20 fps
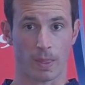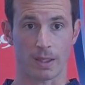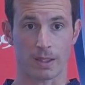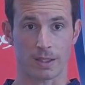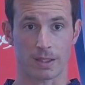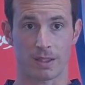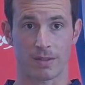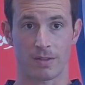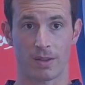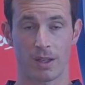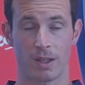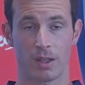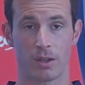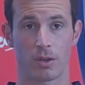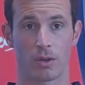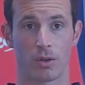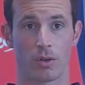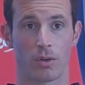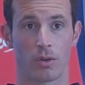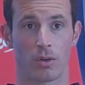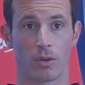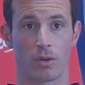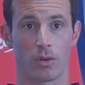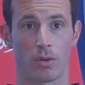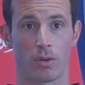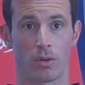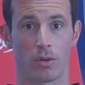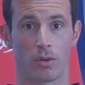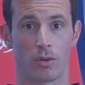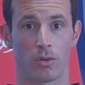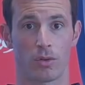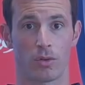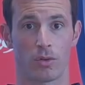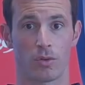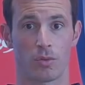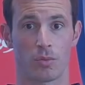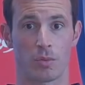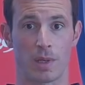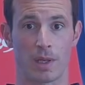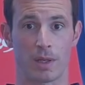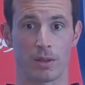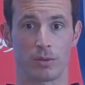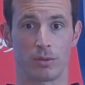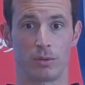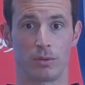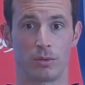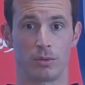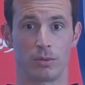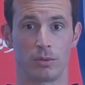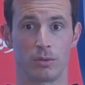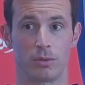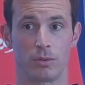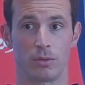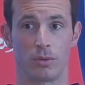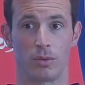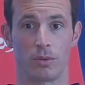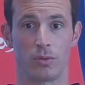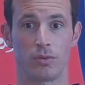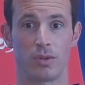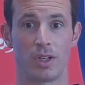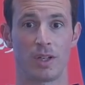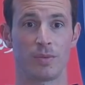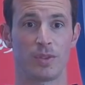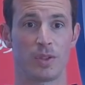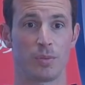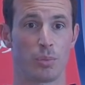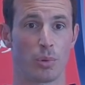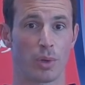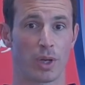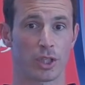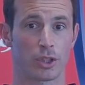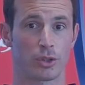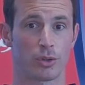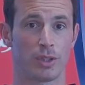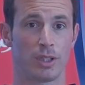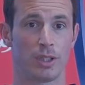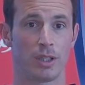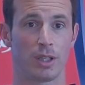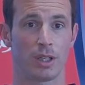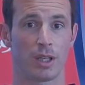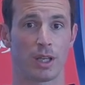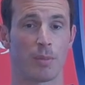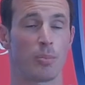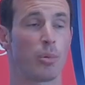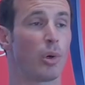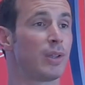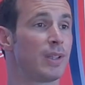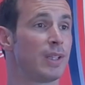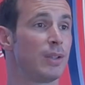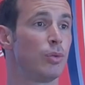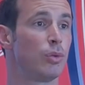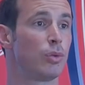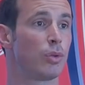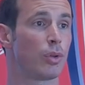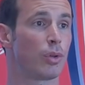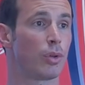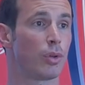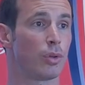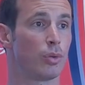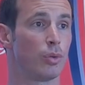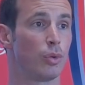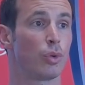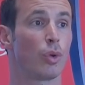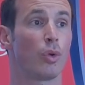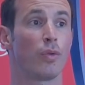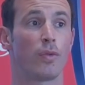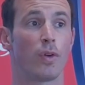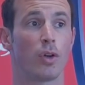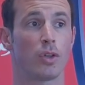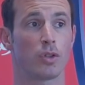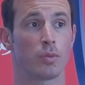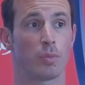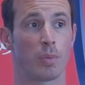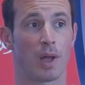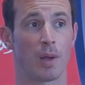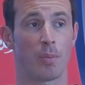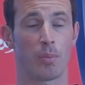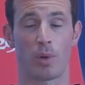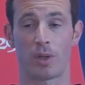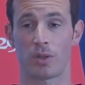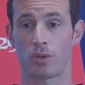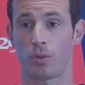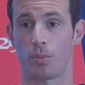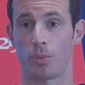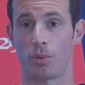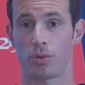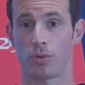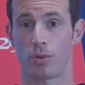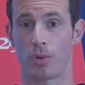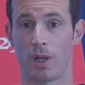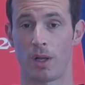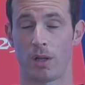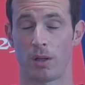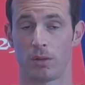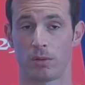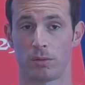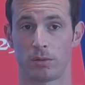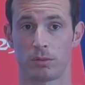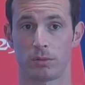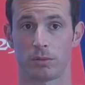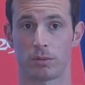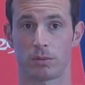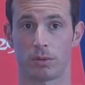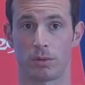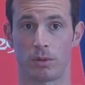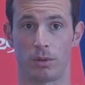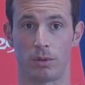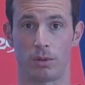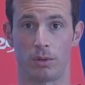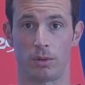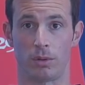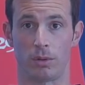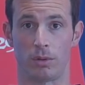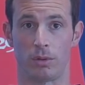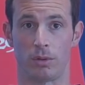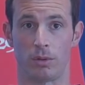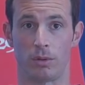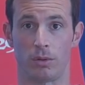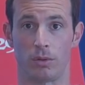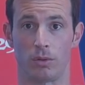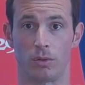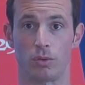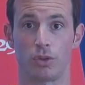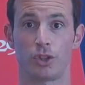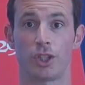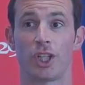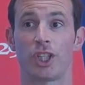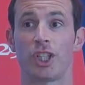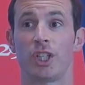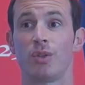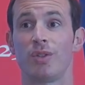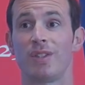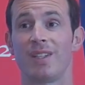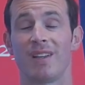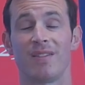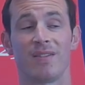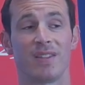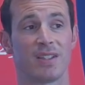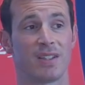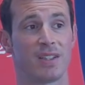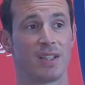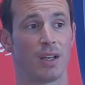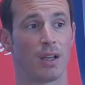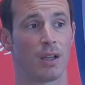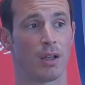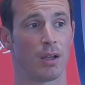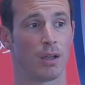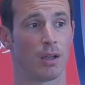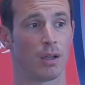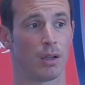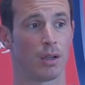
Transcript: C'est vrai que ben, on, voulait un petit peu rajeunir et apporter d'autres forces par rapport à ce poste-là. Euh, on cherchait aussi à investir